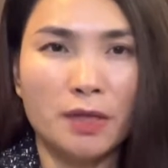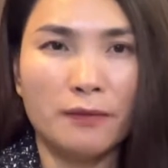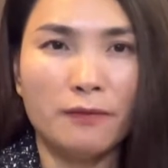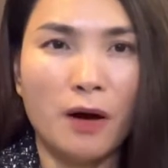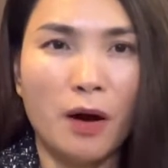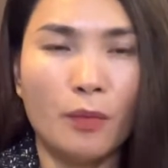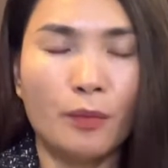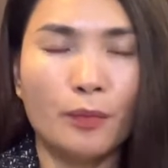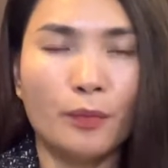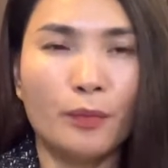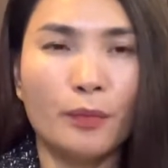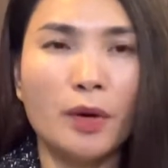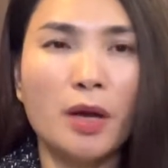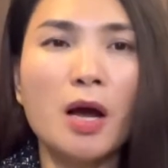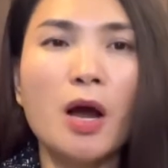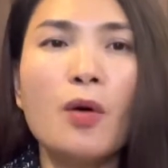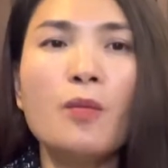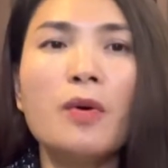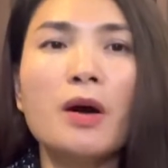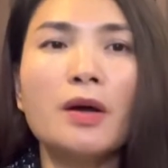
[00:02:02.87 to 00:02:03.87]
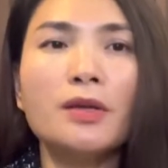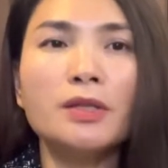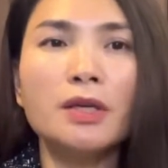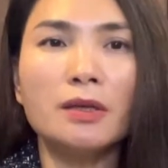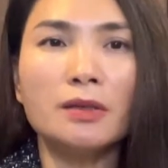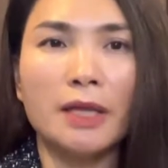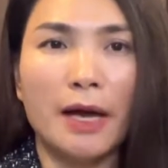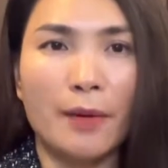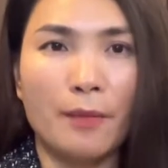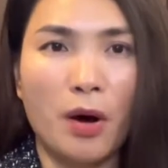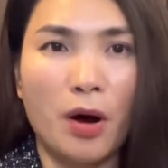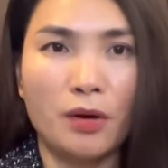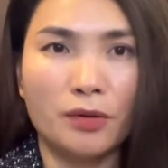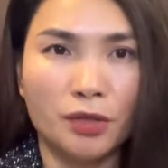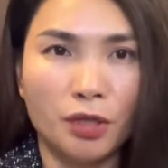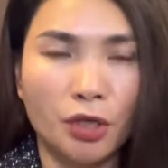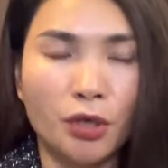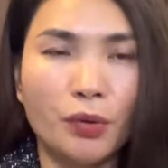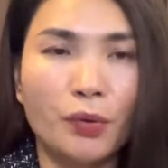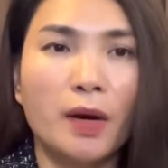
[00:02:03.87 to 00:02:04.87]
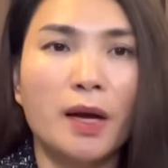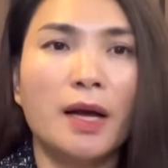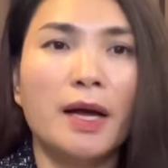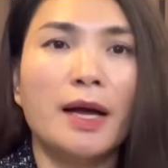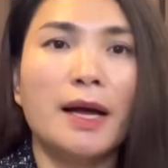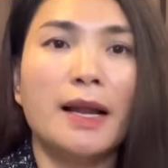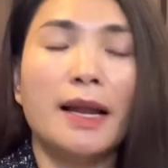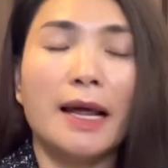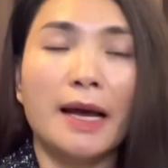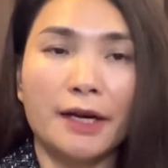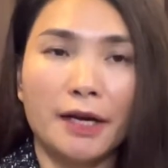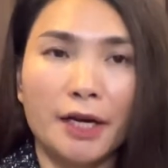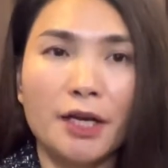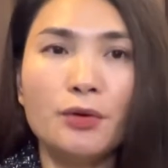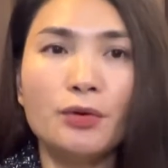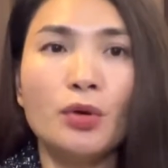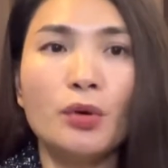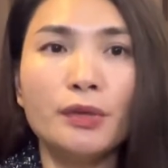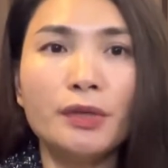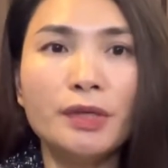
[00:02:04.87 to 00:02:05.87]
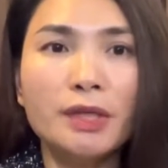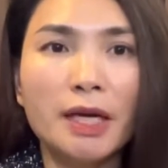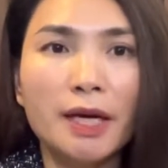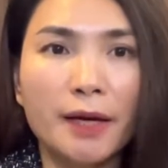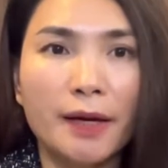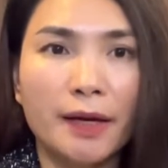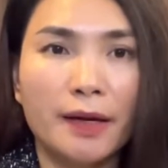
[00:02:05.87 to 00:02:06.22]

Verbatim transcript: xà phòng, nó không có chất tạo bọt nhiều, là cái yếu tố thứ nhất.